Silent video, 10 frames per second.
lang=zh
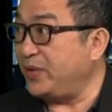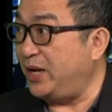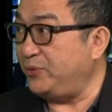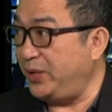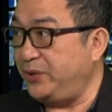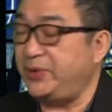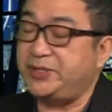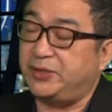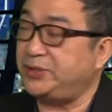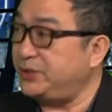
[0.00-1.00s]
啊，越来越
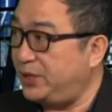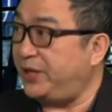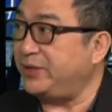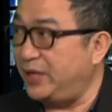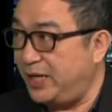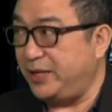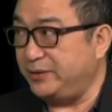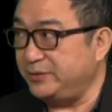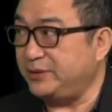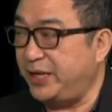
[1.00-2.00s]
少，这是很
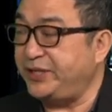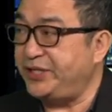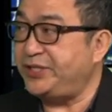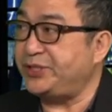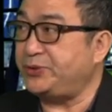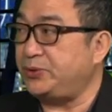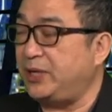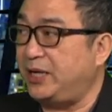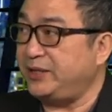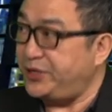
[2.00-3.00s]
啊，对，年前就出
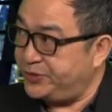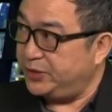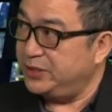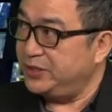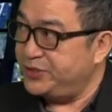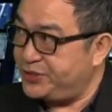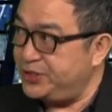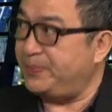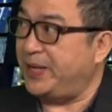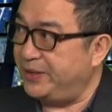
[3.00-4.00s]
来了。但是
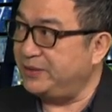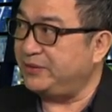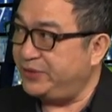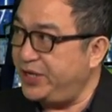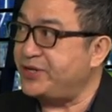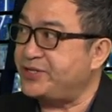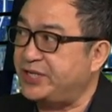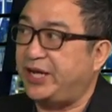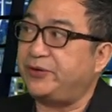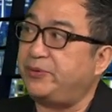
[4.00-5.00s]
视频电视
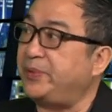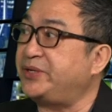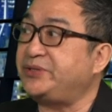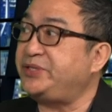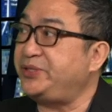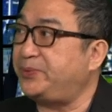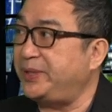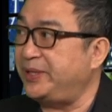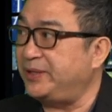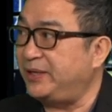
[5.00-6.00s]
给了我们一个机
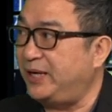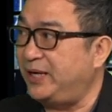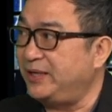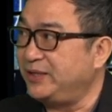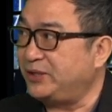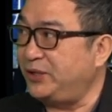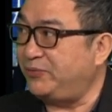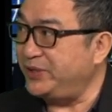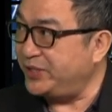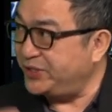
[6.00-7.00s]
会啊，可以
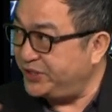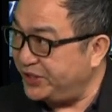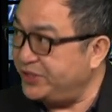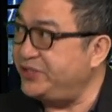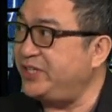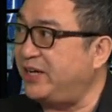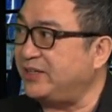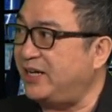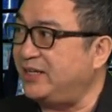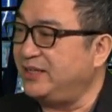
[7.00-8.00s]
非常形象
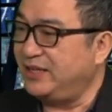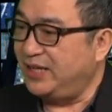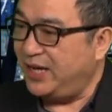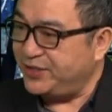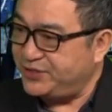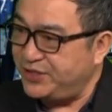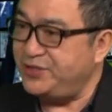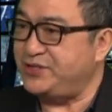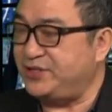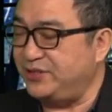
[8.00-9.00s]
的啊，
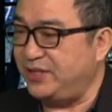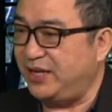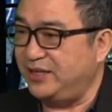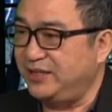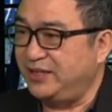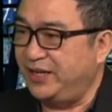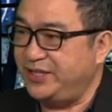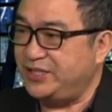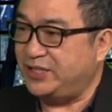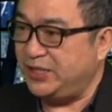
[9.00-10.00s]
真实的，而
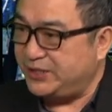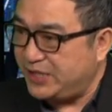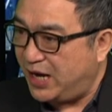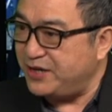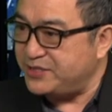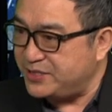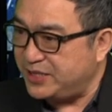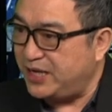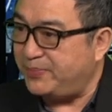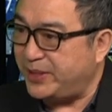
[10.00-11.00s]
且可以长时
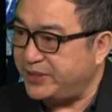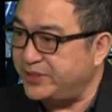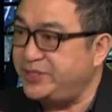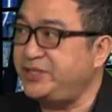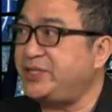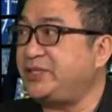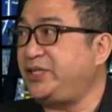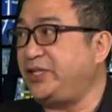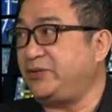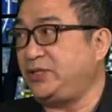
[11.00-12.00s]
间的把这个细节
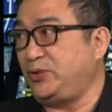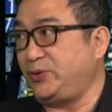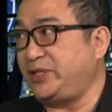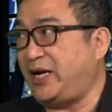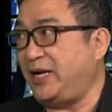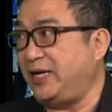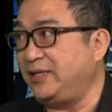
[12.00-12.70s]
记到记录下来。